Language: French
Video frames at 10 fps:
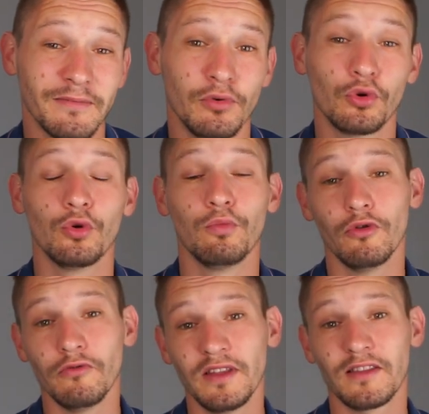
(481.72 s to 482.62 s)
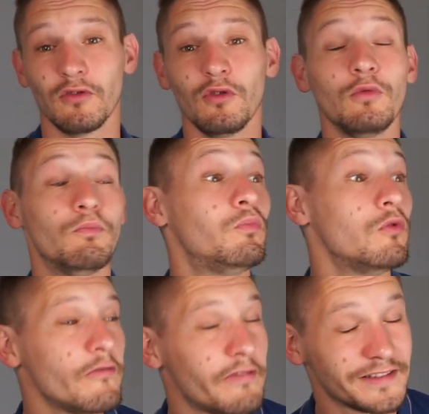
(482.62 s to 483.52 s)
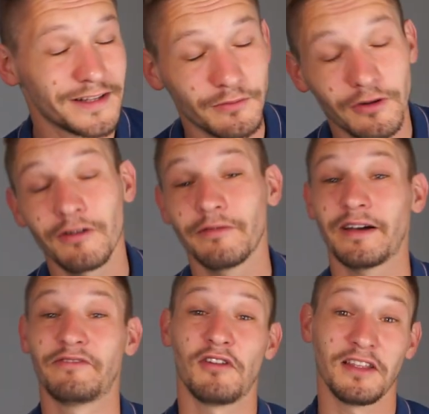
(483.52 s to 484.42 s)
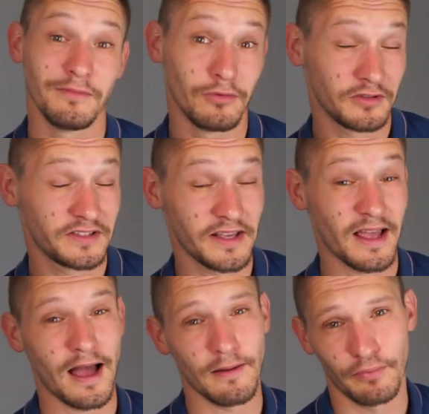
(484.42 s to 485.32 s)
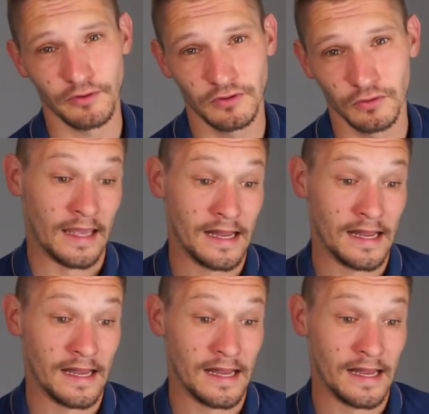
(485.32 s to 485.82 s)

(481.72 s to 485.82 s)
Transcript: beaucoup plus vite ou plus facilement, va falloir débourser un peu de sous.